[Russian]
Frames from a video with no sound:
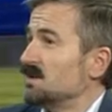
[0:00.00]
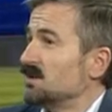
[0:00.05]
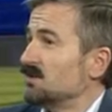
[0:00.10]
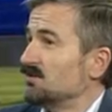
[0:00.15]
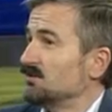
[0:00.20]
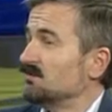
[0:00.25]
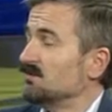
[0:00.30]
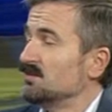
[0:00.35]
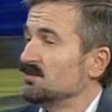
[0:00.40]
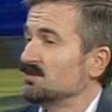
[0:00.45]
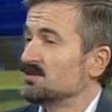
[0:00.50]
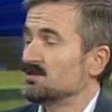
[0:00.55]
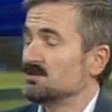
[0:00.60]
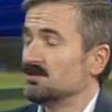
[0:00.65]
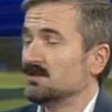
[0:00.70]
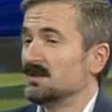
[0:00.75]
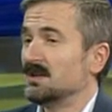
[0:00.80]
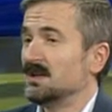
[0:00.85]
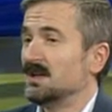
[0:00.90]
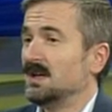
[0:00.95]
думаю,
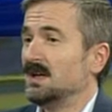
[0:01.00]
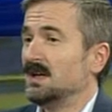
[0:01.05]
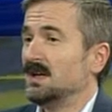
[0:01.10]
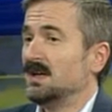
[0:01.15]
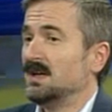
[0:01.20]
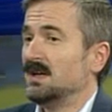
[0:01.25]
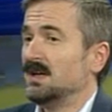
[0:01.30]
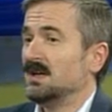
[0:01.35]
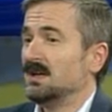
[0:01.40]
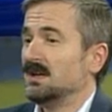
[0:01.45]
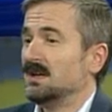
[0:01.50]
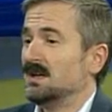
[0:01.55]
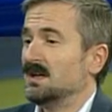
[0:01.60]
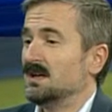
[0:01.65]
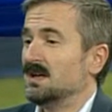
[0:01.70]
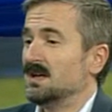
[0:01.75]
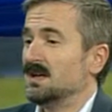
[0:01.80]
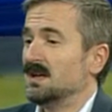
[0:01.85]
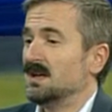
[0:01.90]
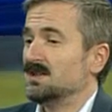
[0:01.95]
что
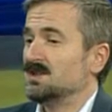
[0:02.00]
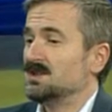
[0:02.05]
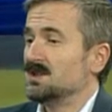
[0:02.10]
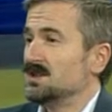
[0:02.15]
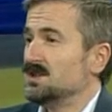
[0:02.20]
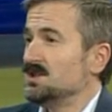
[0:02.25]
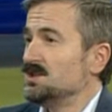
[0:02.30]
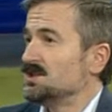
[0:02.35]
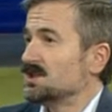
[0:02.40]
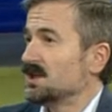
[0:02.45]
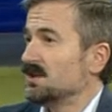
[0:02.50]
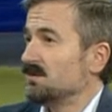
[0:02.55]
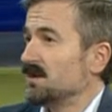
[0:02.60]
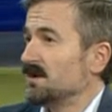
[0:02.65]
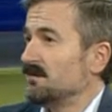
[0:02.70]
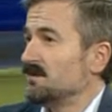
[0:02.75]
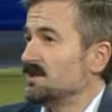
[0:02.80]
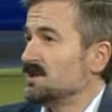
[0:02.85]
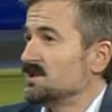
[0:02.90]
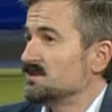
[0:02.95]
э, техническое
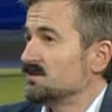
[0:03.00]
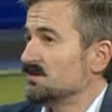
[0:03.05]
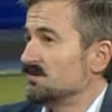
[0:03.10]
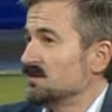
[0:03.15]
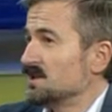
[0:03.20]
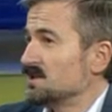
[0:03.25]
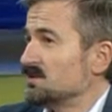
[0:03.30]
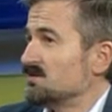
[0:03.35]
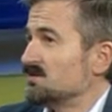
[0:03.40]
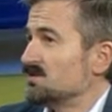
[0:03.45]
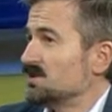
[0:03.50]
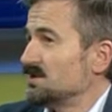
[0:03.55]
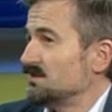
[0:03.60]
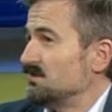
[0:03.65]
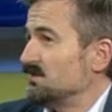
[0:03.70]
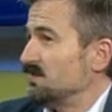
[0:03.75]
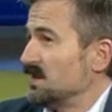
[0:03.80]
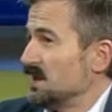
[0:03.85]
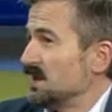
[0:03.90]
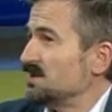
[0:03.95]
правительство у нас уже
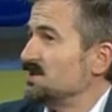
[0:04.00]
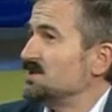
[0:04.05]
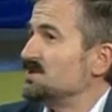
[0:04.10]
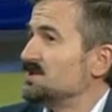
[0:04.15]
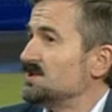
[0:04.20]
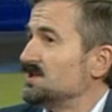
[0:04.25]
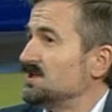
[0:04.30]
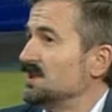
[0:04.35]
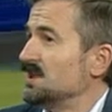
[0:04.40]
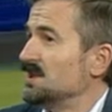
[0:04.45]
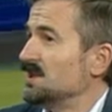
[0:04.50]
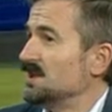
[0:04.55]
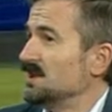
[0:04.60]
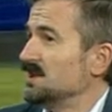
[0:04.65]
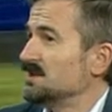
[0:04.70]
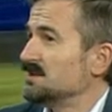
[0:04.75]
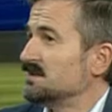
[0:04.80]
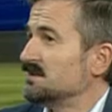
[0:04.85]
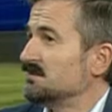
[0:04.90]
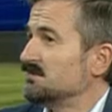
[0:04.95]
практически
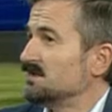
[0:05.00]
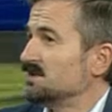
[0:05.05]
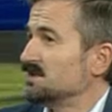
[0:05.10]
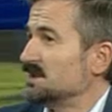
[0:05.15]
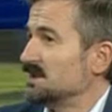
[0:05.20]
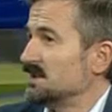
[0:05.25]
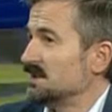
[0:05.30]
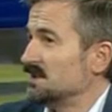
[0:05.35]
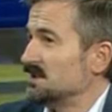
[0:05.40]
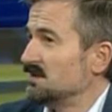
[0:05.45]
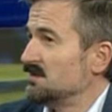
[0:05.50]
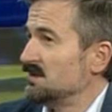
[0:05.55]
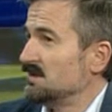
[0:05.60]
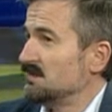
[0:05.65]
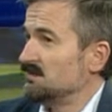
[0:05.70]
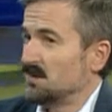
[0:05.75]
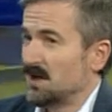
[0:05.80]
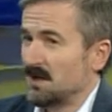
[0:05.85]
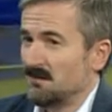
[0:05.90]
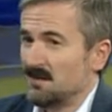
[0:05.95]
есть. То есть это
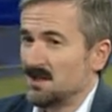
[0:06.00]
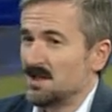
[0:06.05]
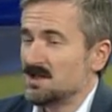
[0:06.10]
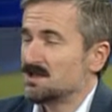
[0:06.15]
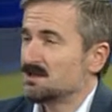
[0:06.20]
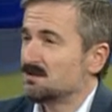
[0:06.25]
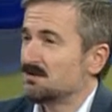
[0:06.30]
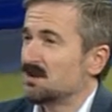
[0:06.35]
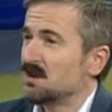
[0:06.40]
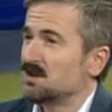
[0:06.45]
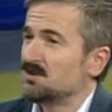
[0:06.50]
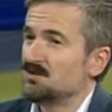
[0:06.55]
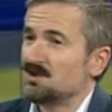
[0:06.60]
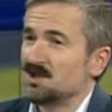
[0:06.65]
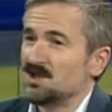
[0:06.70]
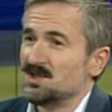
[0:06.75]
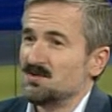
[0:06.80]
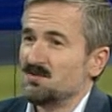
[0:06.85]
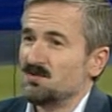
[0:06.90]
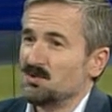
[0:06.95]
правительство,
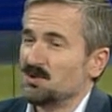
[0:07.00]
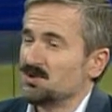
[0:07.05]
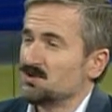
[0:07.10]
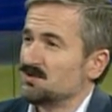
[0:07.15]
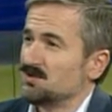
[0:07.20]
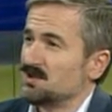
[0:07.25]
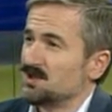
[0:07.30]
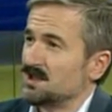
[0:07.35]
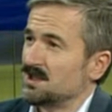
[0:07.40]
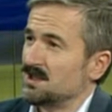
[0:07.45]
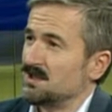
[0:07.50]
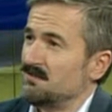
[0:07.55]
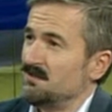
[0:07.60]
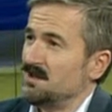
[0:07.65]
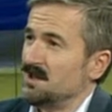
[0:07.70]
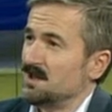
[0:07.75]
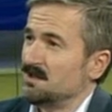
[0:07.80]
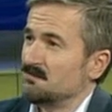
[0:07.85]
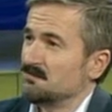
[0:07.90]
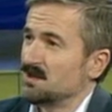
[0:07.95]
которое не пользуется
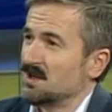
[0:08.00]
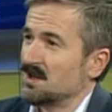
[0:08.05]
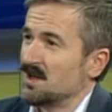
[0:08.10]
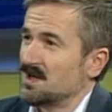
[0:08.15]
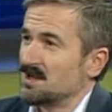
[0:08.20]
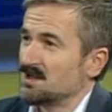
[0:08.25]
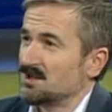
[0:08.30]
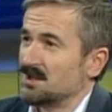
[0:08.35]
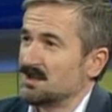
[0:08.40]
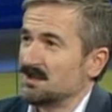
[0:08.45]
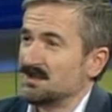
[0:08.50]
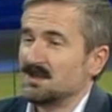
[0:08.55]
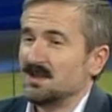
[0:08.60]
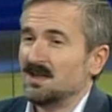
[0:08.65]
доверием граждан.